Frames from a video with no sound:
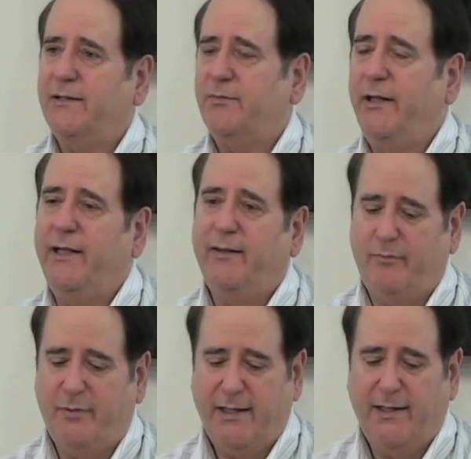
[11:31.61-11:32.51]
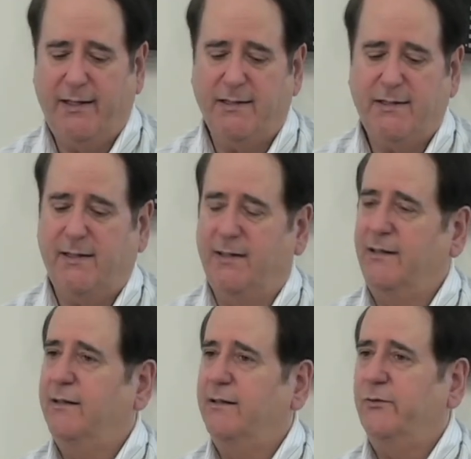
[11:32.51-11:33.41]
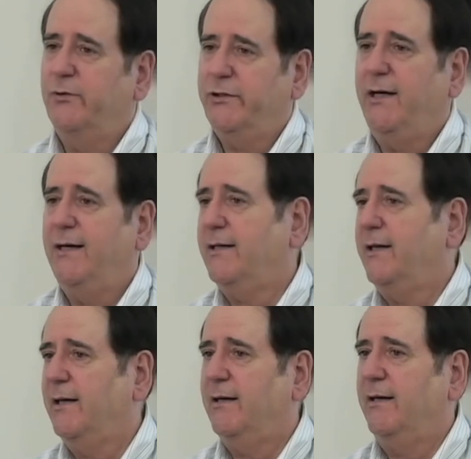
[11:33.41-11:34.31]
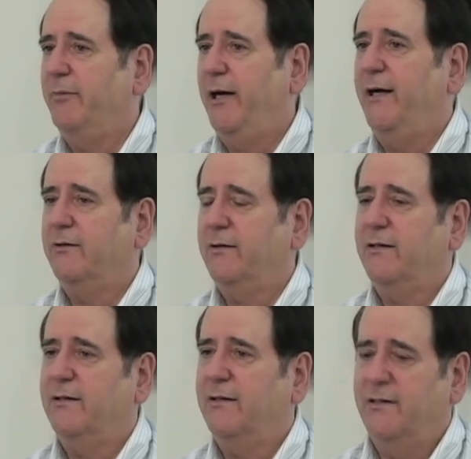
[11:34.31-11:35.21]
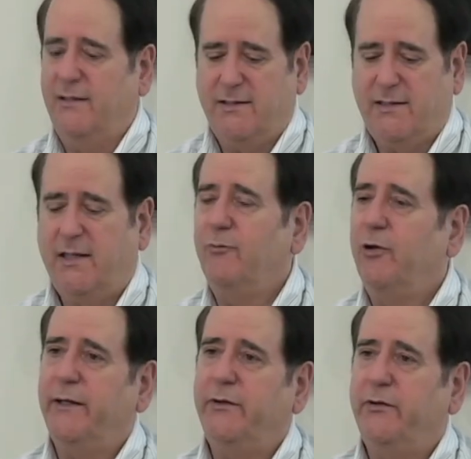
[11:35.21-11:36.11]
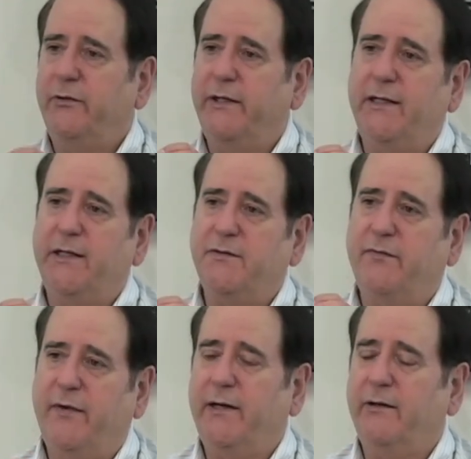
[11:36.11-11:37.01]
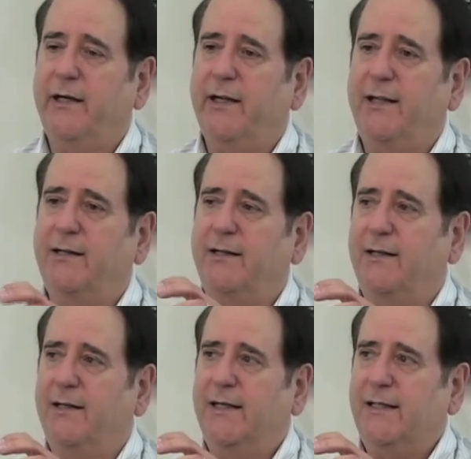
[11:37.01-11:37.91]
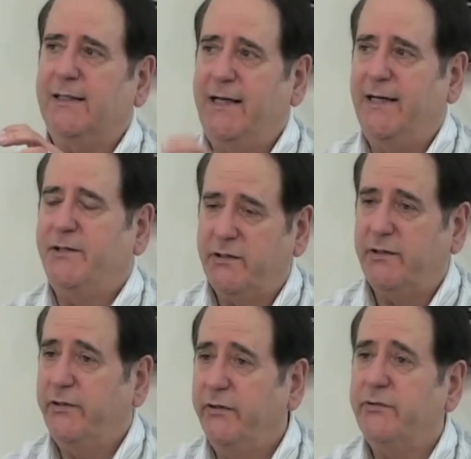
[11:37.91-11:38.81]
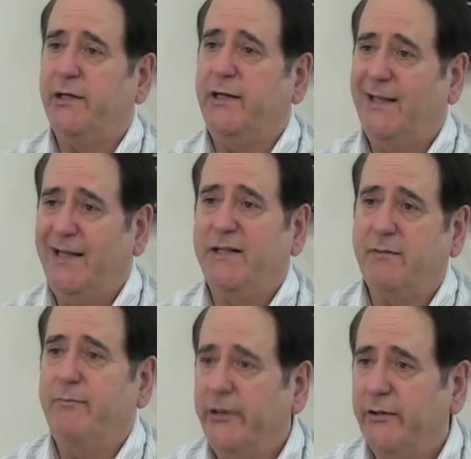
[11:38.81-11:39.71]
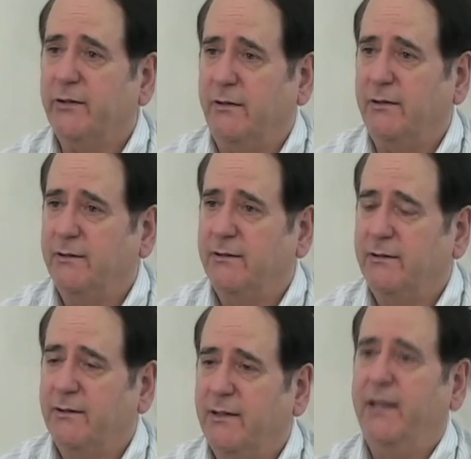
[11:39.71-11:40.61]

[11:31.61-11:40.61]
Мы не знаем, мы не можем этого объяснить, потому что мы говорим о том, кто по своему устройству является чудом.